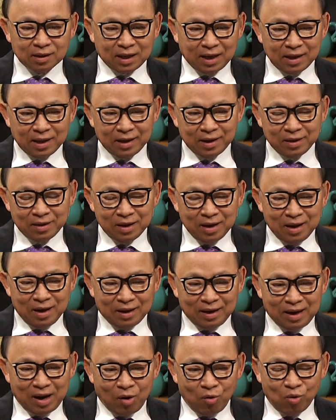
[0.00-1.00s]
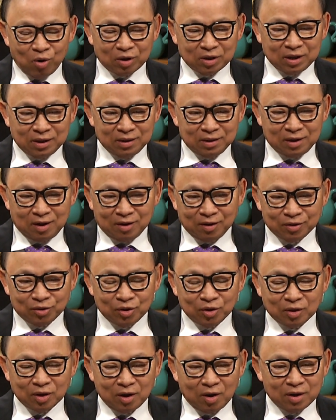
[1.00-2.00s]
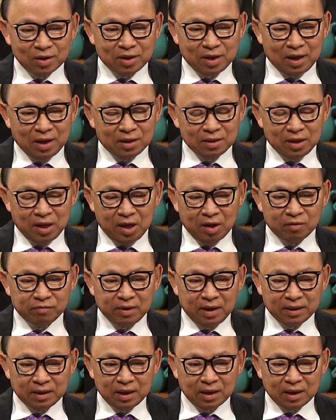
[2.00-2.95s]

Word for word: tại vì lâu quá kỳ rồi tôi có nói chuyện nhiều về